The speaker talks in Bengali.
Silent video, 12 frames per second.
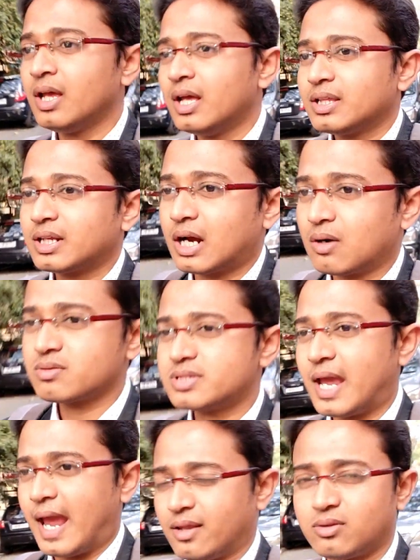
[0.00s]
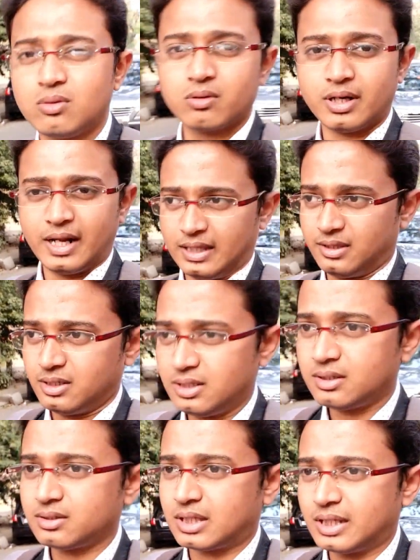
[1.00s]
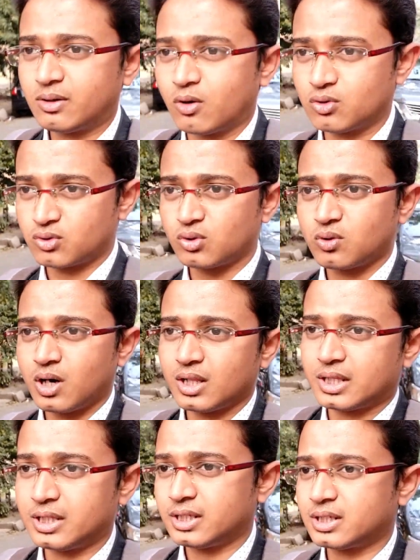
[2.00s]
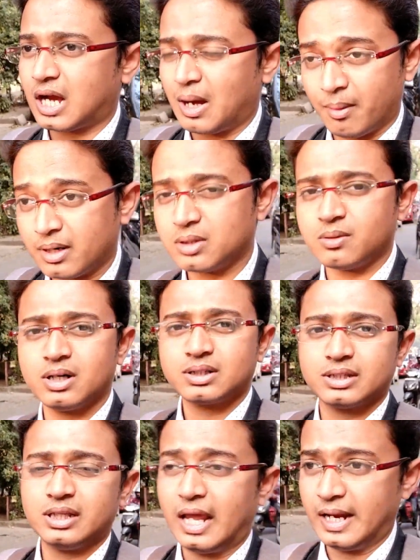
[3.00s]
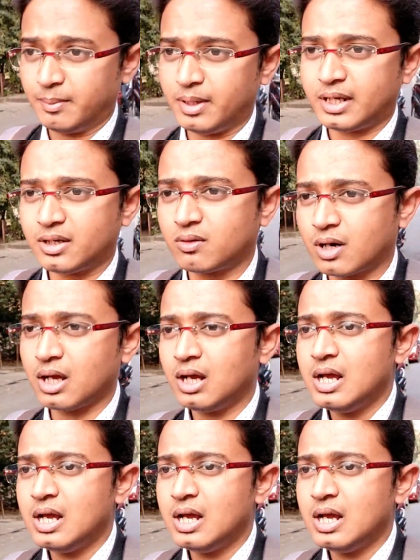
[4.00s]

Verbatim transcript: তার কারণ হচ্ছে এত লোকের গ্যাদারিং তাদের কন্ট্রোল করা তাদের খাবার দেওয়া তাদের লাইন মেনটেন করা